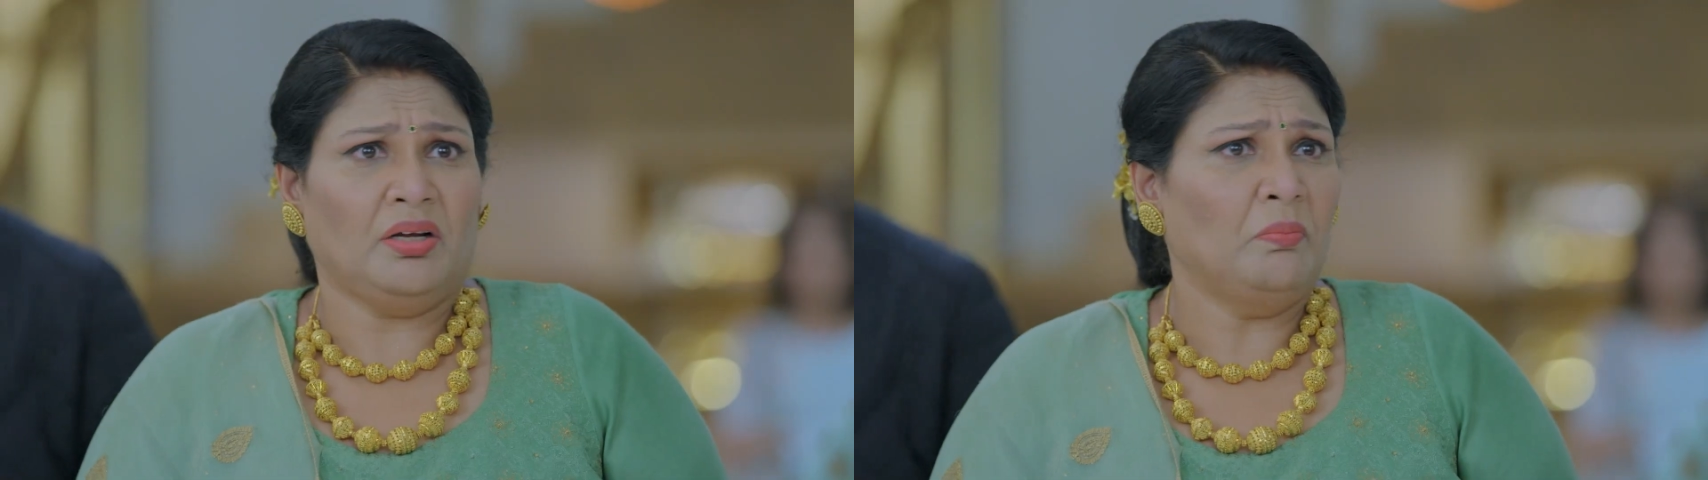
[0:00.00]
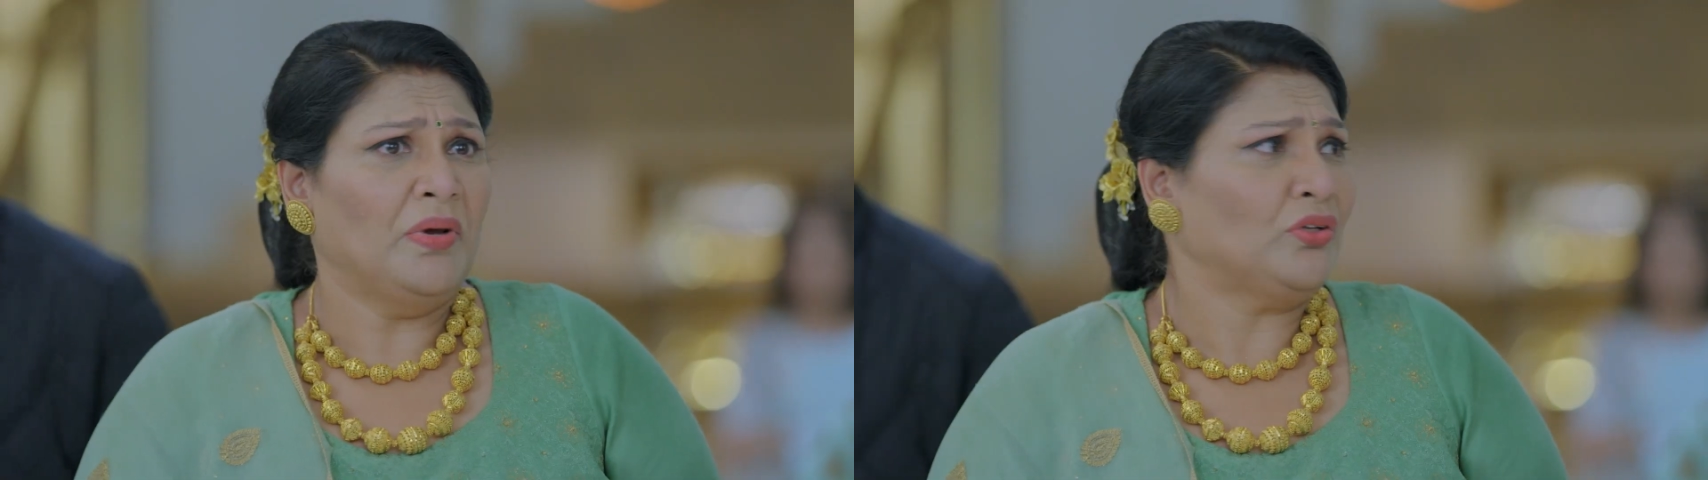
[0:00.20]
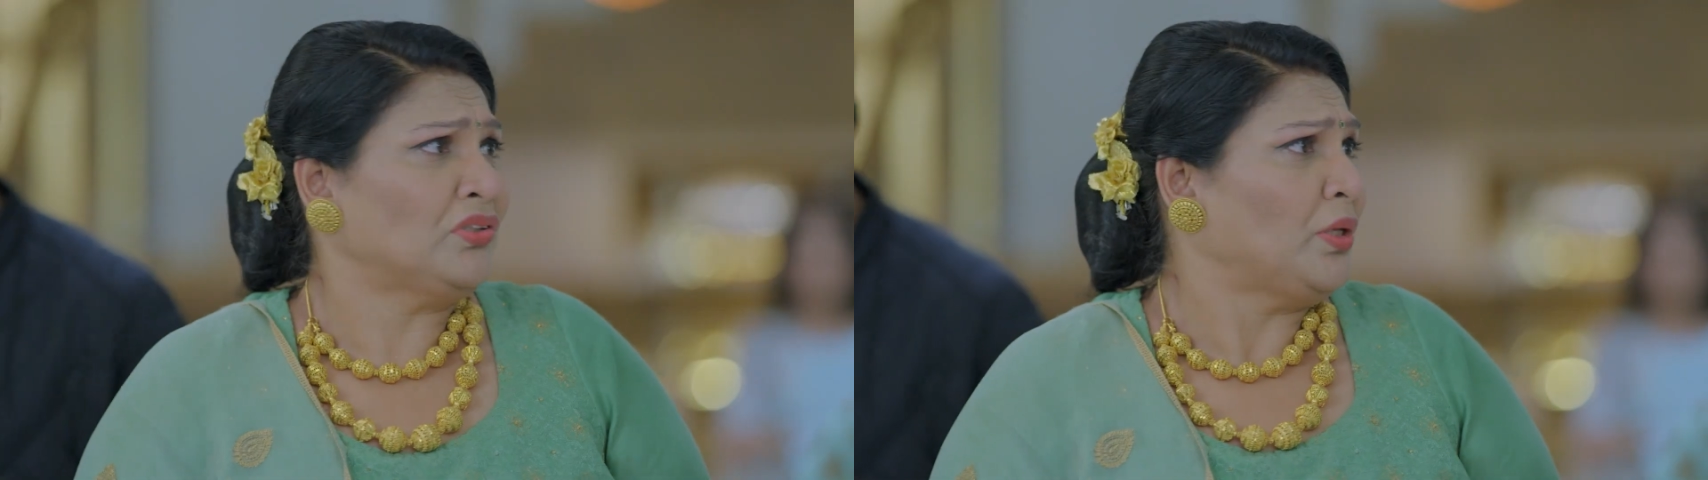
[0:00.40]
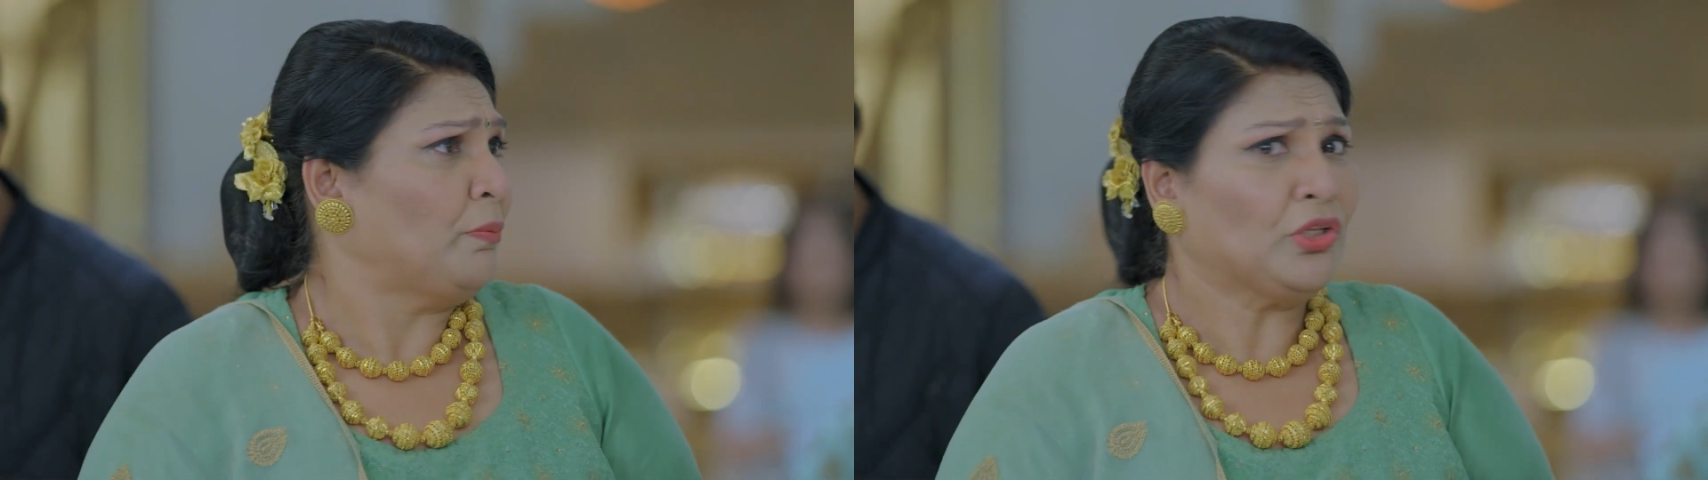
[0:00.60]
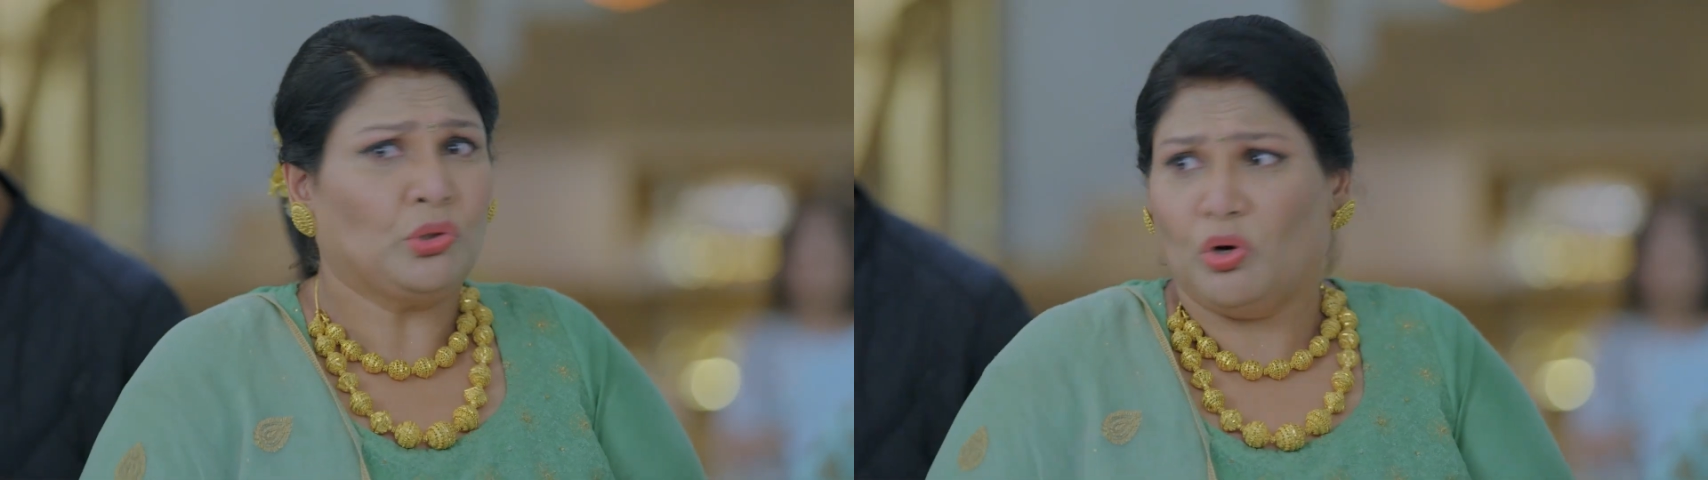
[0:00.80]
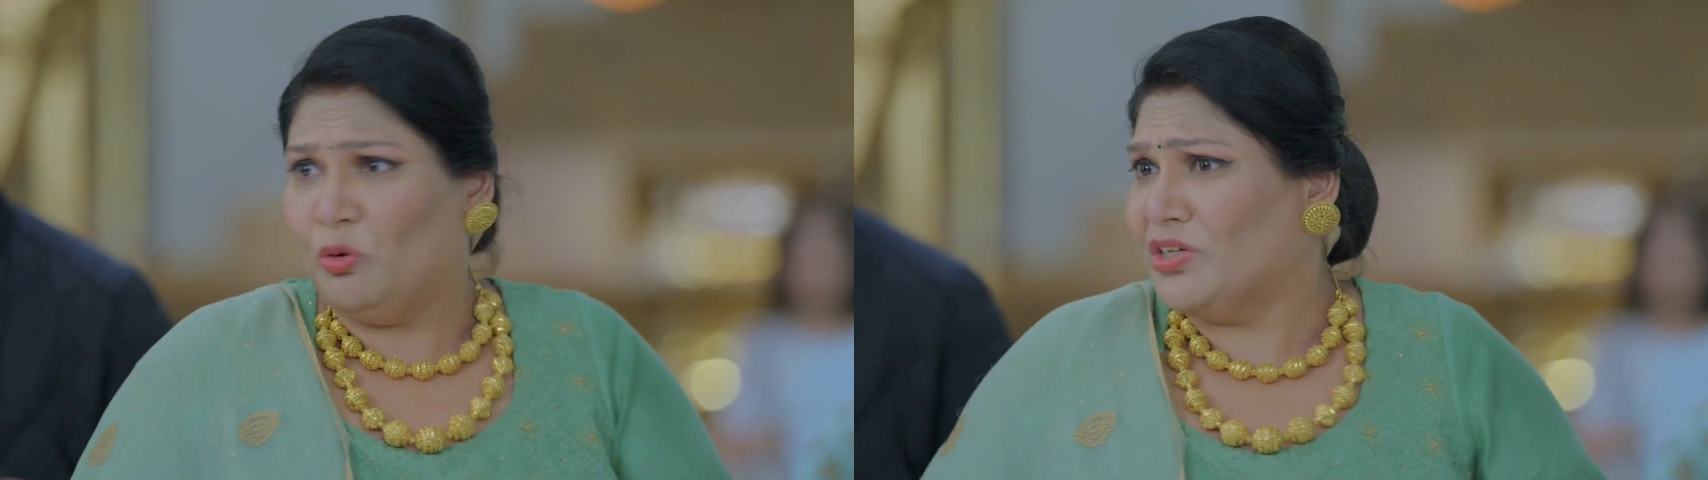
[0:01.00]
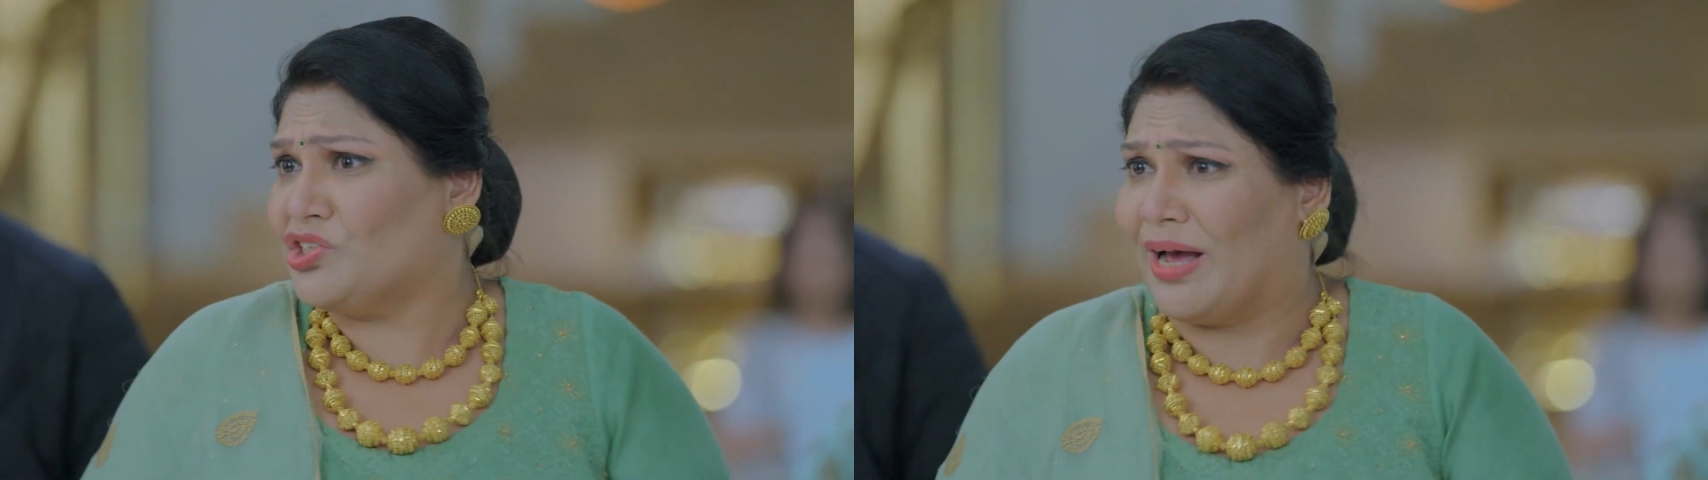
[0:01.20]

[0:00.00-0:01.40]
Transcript: انا بس كنت عم جرب